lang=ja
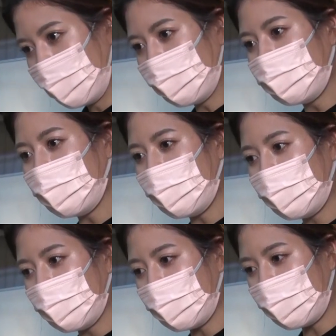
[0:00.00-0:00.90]
いろん
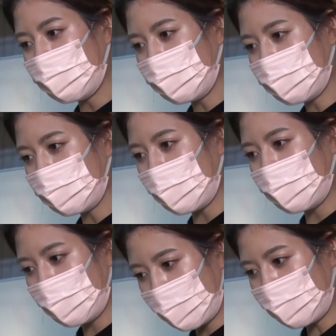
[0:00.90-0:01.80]
なあの素材
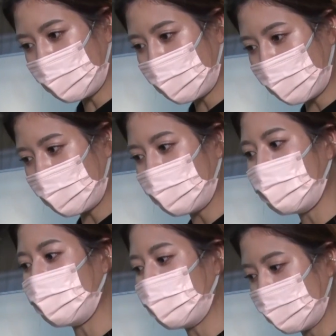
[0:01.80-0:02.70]
にね置き換えてる
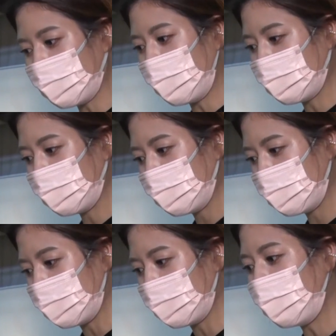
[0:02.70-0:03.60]
じゃないですか新聞
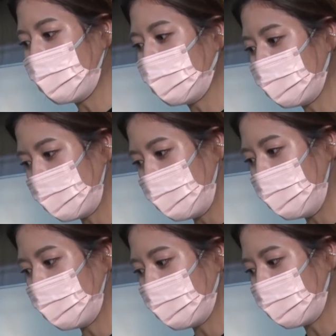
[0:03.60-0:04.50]
紙の束だったり
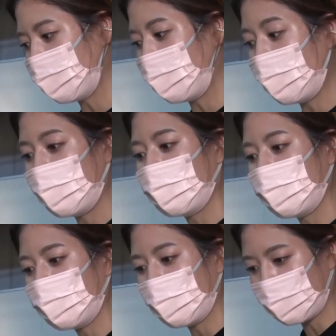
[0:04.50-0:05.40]
岩だったり、ね、レンガ
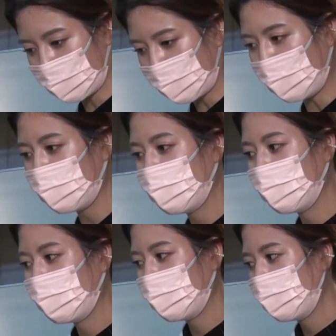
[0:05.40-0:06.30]
だったりとか
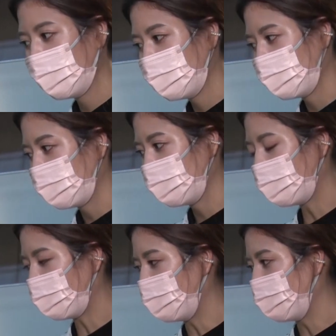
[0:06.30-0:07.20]
なん
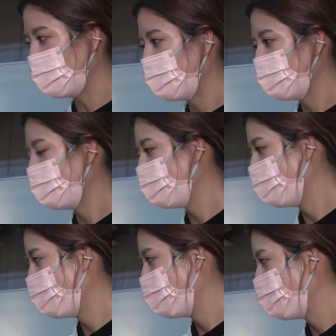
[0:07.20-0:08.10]
か
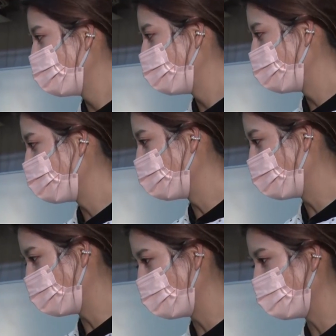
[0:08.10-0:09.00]
う
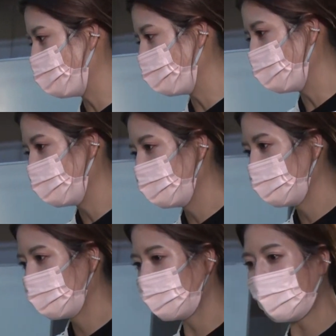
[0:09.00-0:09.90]
ん
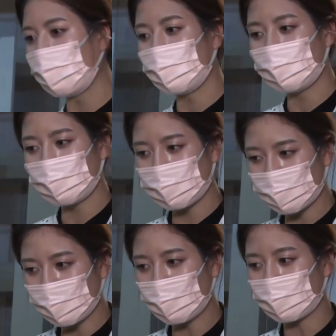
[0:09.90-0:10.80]
伝えたいこと
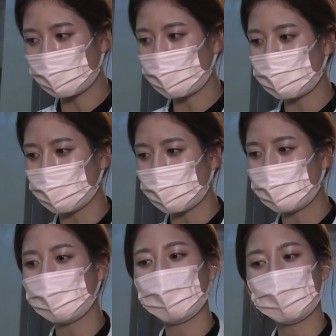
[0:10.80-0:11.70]
は全部一
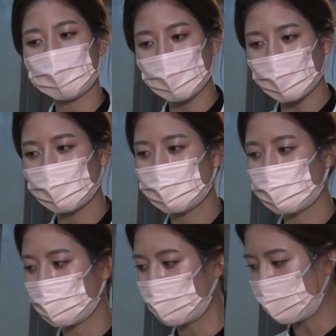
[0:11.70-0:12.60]
緒ですよね
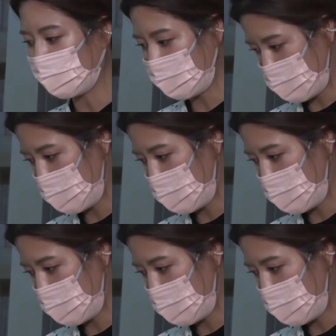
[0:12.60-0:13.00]
その